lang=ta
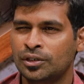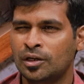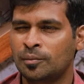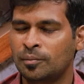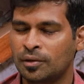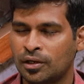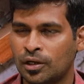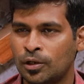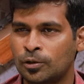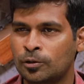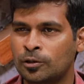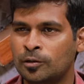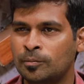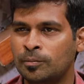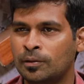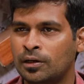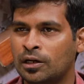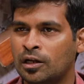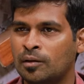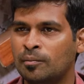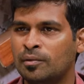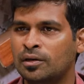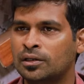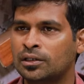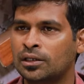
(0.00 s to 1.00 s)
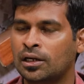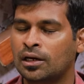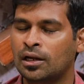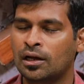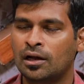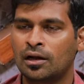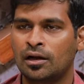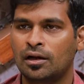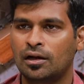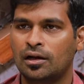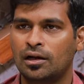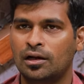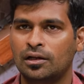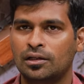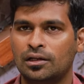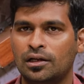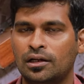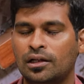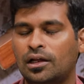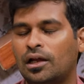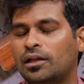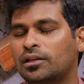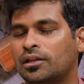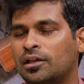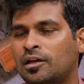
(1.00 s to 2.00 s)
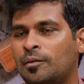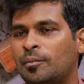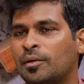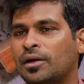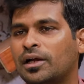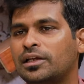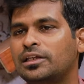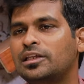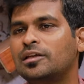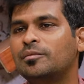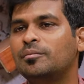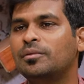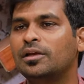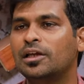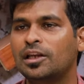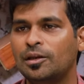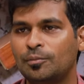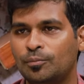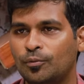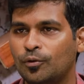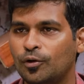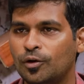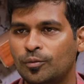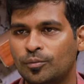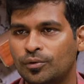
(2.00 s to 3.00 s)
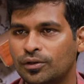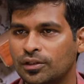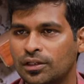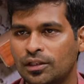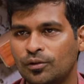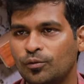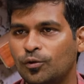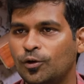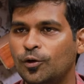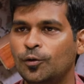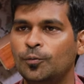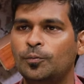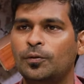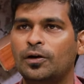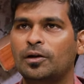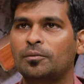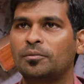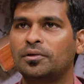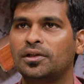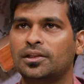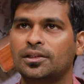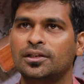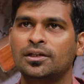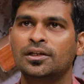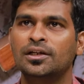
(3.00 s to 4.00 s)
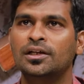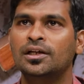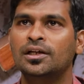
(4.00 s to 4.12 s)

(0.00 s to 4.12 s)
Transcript: விஷயம் நம்ம கண்ட்ரோல் பண்ணலாம் பட் ஆனால் அதை நம்ம கையை மீறி முடியாது அது ஒன்றும் பண்ண முடியாது